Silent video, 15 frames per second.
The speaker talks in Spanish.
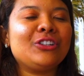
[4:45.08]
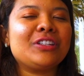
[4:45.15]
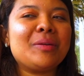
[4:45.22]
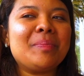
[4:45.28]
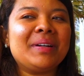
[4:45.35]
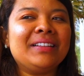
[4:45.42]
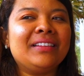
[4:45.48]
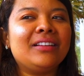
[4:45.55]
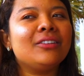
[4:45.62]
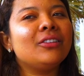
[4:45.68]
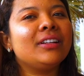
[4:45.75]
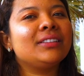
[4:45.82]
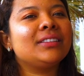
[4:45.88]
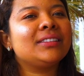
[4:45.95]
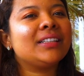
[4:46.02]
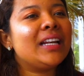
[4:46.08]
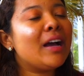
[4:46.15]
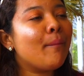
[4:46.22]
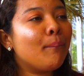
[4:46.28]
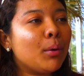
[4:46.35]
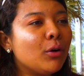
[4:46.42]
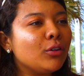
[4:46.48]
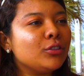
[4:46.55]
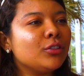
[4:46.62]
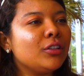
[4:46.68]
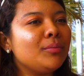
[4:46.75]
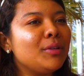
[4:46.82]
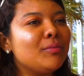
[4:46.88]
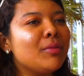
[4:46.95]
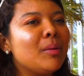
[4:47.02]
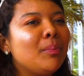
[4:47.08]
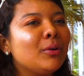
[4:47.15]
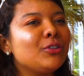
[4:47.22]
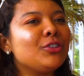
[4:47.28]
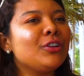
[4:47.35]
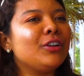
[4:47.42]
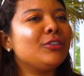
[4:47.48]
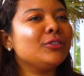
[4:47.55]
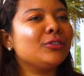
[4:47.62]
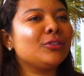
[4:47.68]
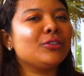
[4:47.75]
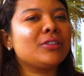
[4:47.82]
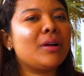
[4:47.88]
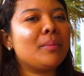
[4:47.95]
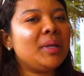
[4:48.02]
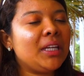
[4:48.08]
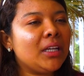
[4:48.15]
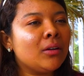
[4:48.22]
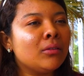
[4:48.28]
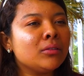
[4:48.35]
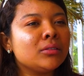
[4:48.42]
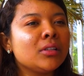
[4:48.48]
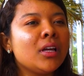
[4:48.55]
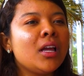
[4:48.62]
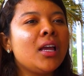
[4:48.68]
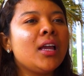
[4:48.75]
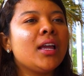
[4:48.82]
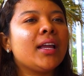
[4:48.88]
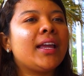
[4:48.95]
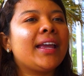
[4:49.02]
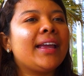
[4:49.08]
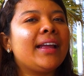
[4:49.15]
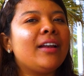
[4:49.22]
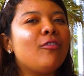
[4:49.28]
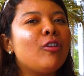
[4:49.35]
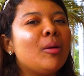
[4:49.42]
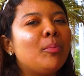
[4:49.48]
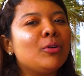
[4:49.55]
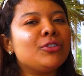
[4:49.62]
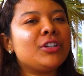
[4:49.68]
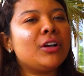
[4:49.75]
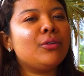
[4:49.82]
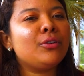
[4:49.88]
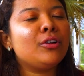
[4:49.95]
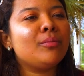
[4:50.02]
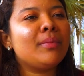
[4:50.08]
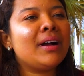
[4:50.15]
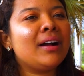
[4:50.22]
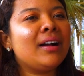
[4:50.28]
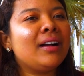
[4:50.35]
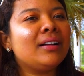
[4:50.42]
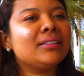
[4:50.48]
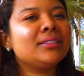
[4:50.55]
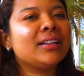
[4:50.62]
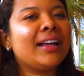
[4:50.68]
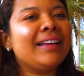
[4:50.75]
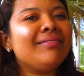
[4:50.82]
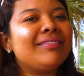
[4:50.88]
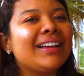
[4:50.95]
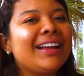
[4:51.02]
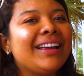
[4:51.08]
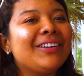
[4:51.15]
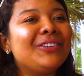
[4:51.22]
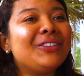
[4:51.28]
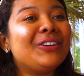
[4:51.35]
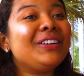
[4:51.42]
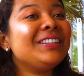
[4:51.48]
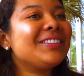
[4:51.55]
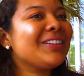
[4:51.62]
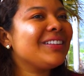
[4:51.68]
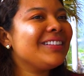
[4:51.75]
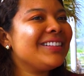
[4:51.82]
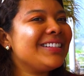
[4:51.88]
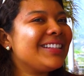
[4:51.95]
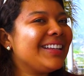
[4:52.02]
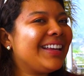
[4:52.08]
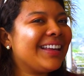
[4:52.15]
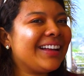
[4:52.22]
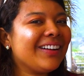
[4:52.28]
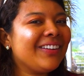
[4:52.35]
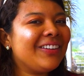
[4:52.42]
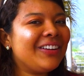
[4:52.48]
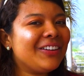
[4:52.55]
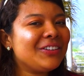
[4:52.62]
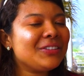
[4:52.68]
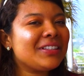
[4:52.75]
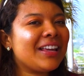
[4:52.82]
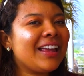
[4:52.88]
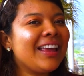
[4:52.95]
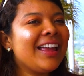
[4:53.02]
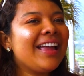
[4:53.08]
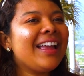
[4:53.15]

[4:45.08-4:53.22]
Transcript: los emprendedores es el apoyo, el mismo apoyo de nuestros amigos, que lo apoya uno más gente que uno ni siquiera conoce